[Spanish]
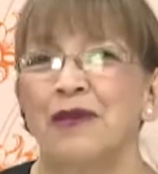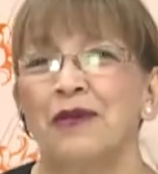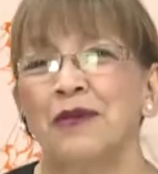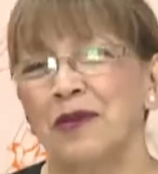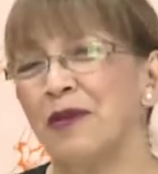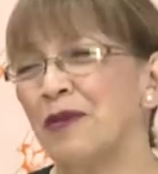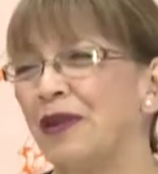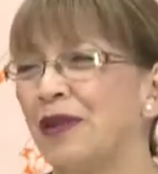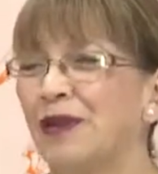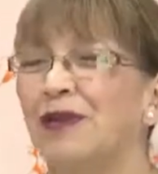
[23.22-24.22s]
Pero ¿cómo?
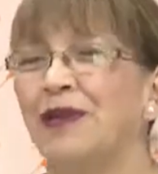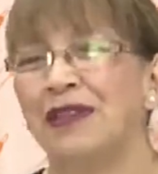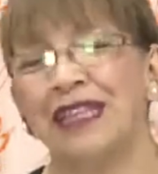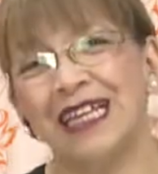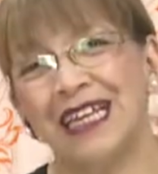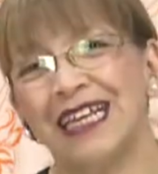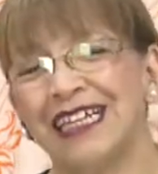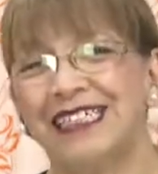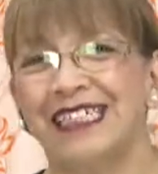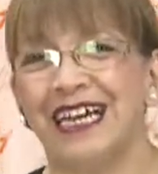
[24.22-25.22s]
le digo yo, tiene que
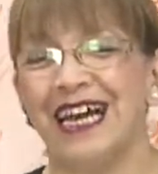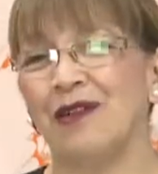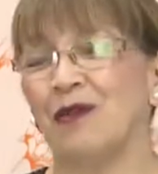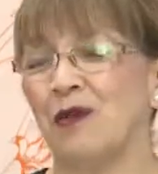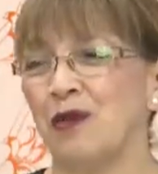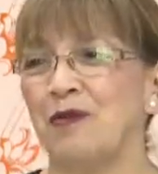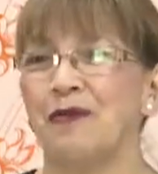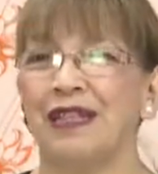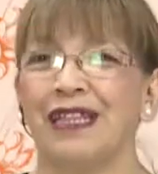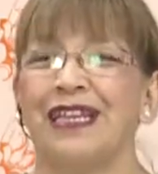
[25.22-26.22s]
hacer algo,
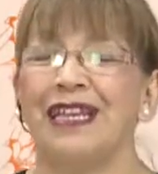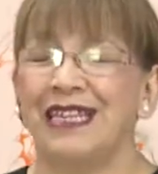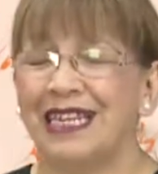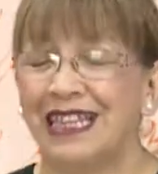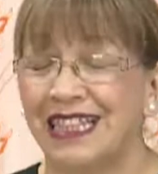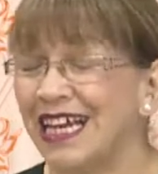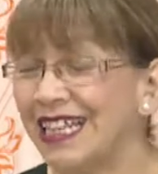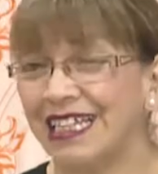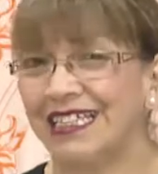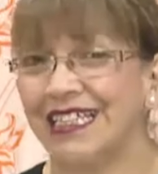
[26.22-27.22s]
eh,
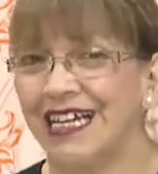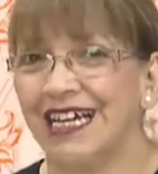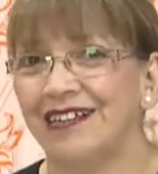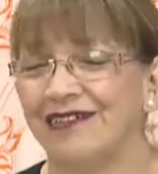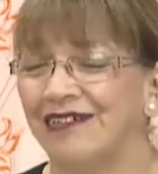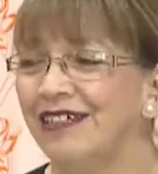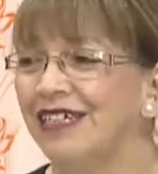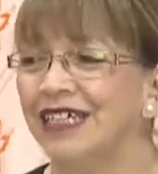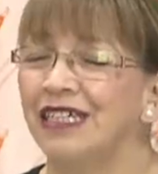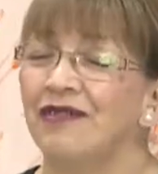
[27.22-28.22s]
tratar de hacer algo
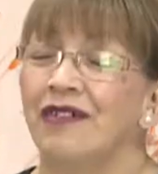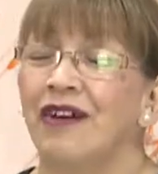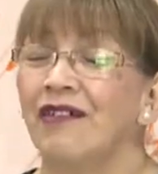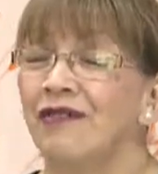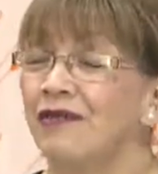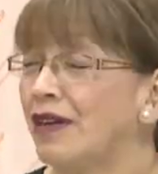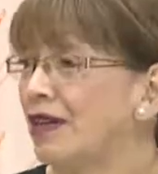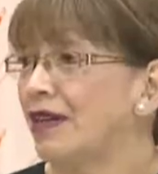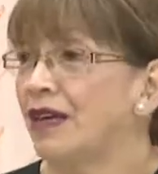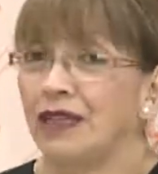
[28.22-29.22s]
y
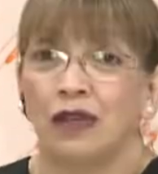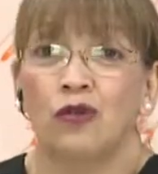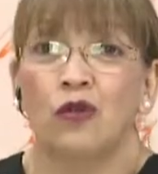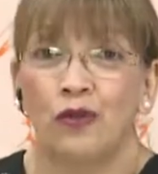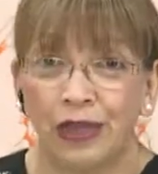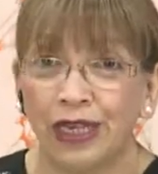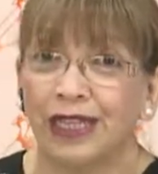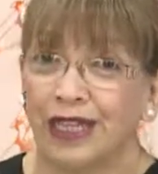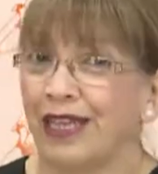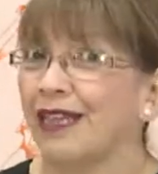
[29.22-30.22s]
va, a descubrir
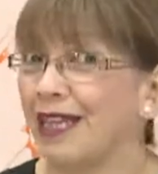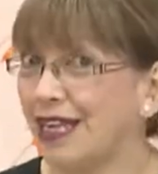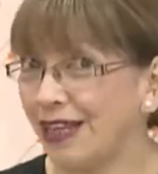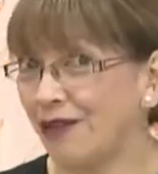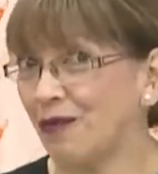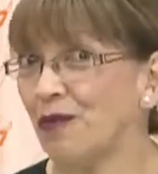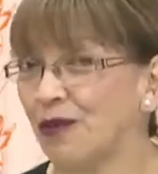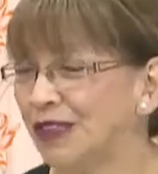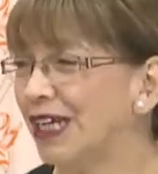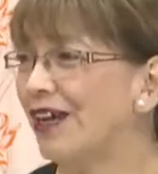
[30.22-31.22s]
que tiene
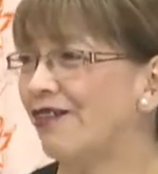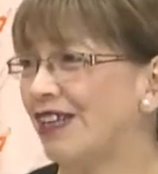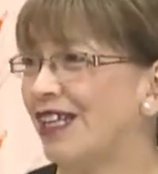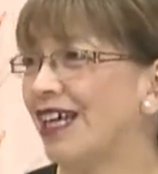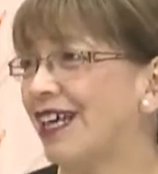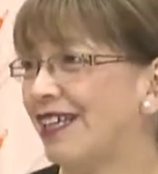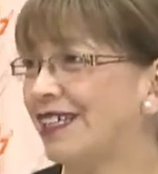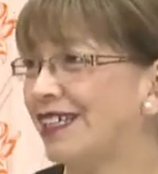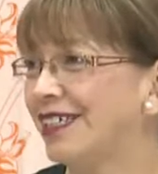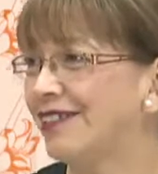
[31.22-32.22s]
muchas habilidades,
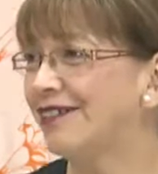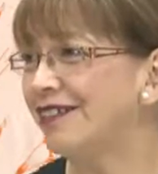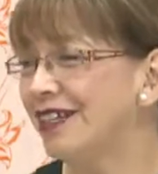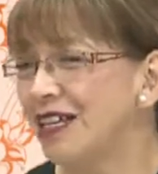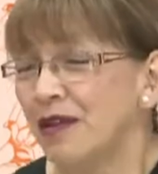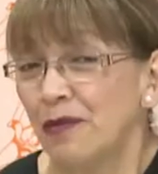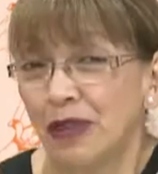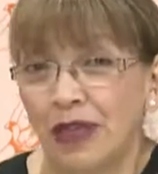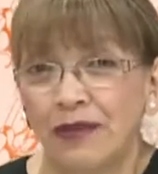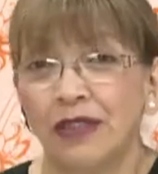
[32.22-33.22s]
¿no? Claro,
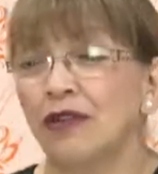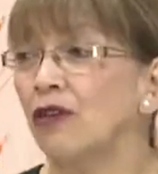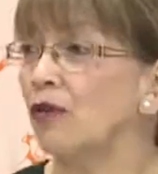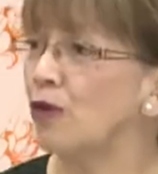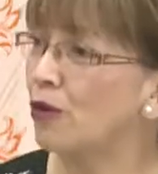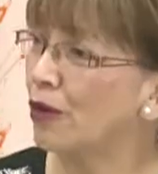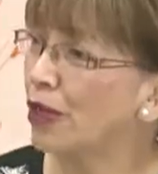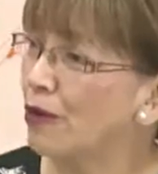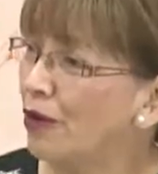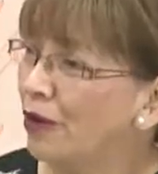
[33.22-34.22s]
Porque a veces nos los
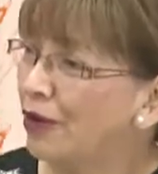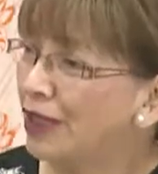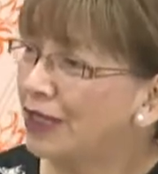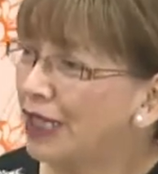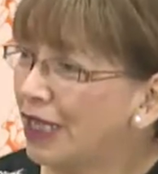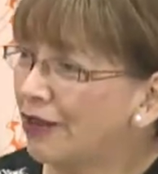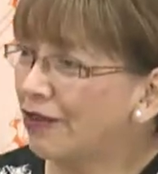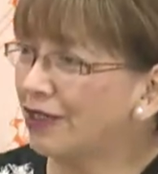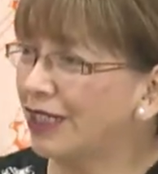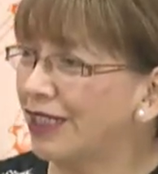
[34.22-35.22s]
proponemos, ¿no? Hacer las
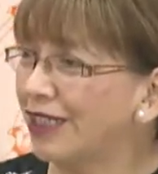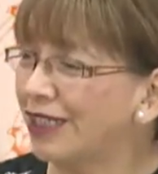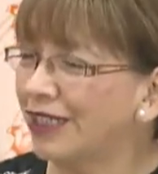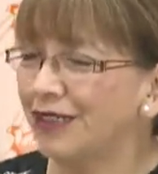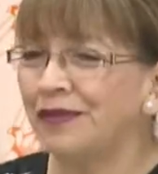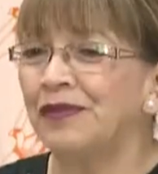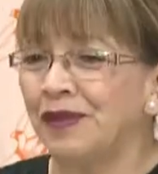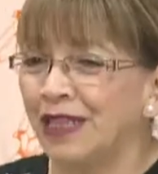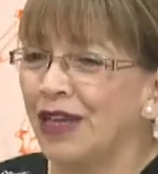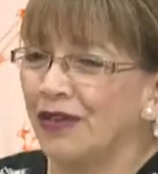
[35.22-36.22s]
cosas.
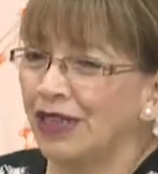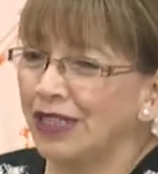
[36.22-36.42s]
Claro